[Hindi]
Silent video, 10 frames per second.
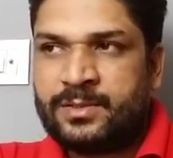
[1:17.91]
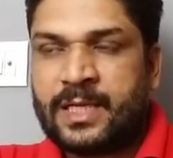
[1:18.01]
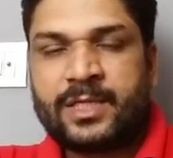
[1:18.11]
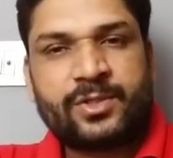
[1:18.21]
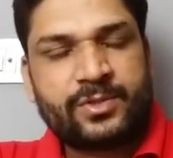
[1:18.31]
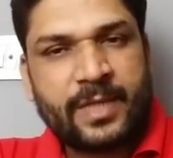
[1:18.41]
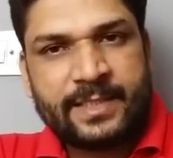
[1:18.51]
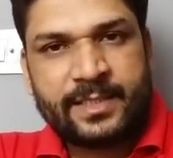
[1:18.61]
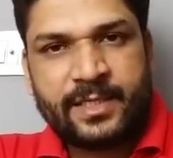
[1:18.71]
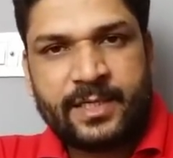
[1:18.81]
ज़्यादा
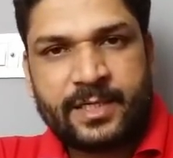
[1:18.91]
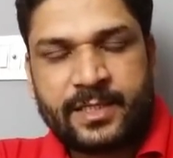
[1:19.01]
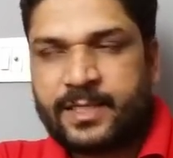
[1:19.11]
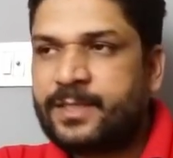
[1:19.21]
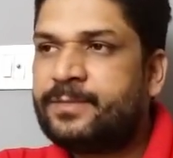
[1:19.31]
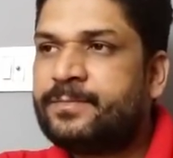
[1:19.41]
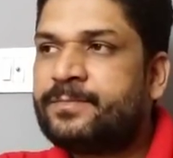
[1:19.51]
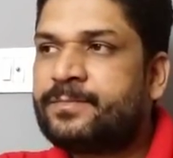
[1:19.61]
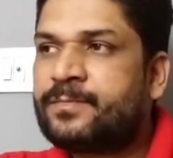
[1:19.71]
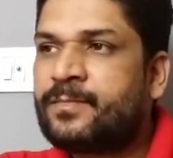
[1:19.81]
सोशलाइजिंग नहीं करते
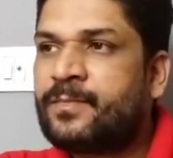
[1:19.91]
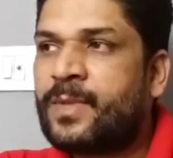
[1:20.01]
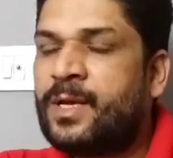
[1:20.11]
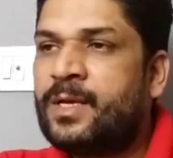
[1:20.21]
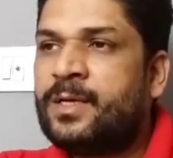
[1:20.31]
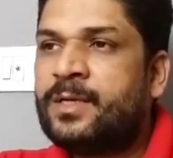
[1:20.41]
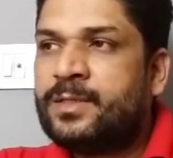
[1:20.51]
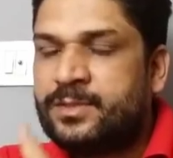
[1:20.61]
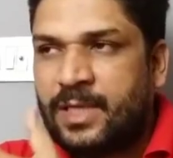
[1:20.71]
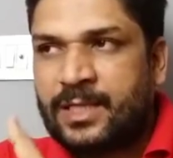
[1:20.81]

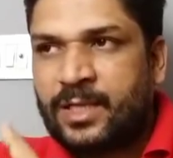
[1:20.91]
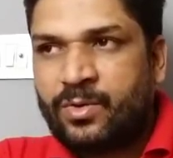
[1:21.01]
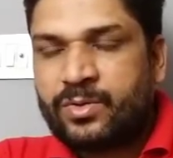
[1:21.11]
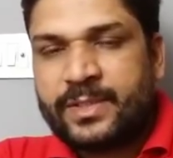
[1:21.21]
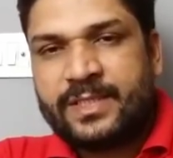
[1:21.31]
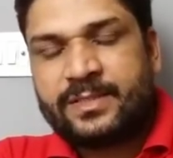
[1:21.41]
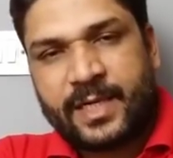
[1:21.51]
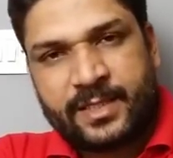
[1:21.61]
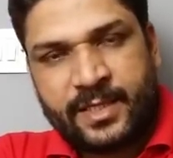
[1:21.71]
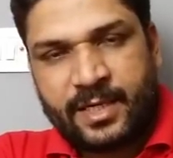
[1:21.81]
हैं ज़्यादा लोगों से
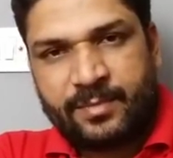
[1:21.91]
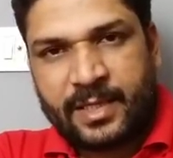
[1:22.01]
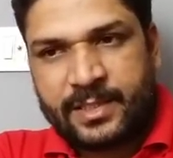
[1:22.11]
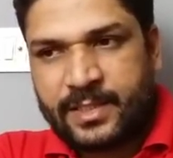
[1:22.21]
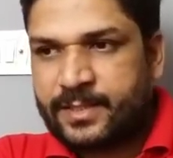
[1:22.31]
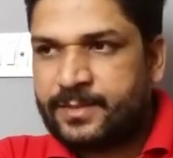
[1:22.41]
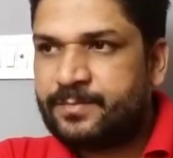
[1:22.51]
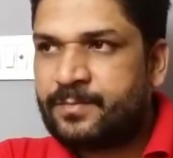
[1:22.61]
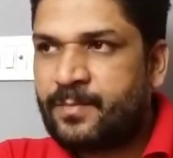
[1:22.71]
इंटरेक्ट नहीं कर पाते हैं